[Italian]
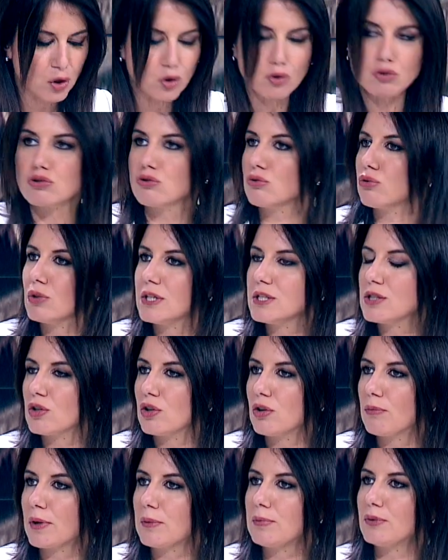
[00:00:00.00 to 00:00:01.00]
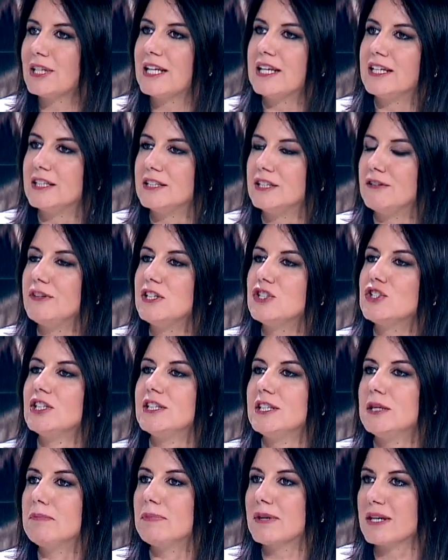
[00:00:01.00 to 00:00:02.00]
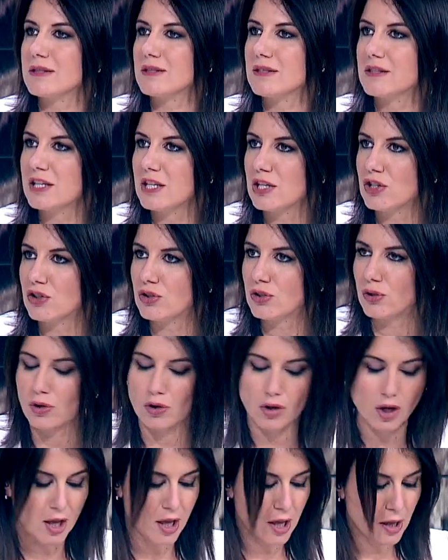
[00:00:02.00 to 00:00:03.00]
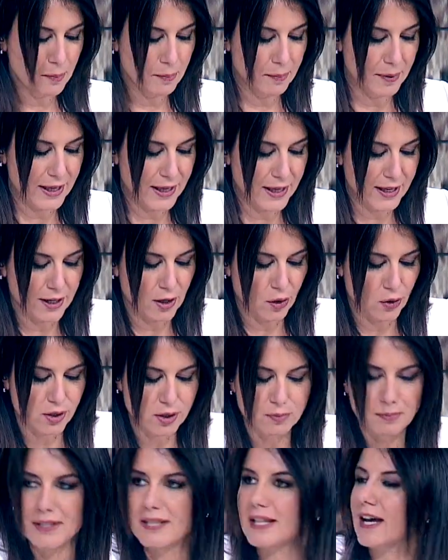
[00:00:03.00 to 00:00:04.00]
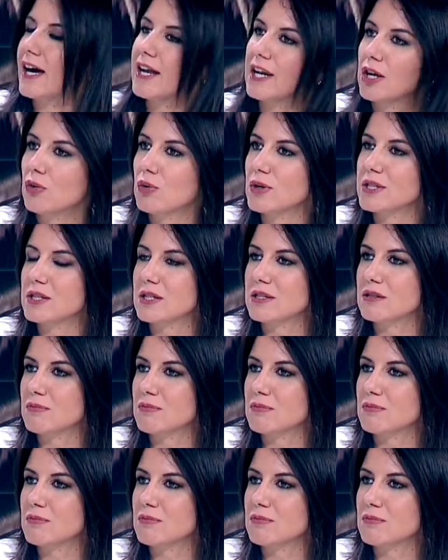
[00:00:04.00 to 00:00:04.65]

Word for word: costruiscono proprio degli edifici di prestigio per ospitare questi